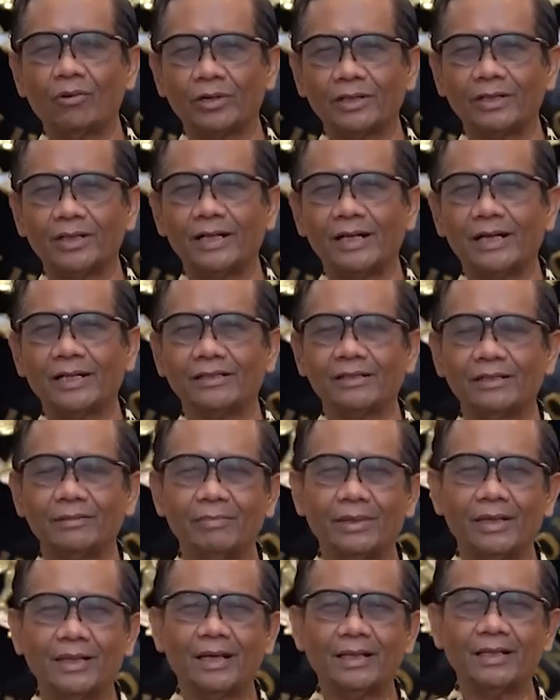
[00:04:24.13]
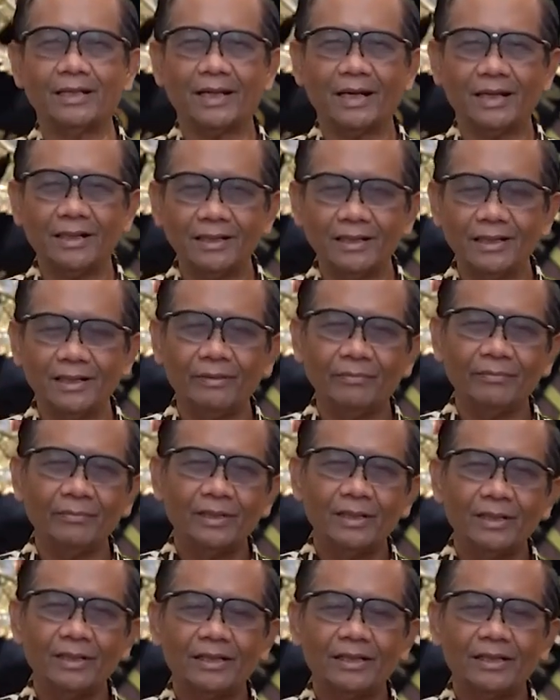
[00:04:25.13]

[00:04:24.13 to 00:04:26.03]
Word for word: koordinasi berkali-kali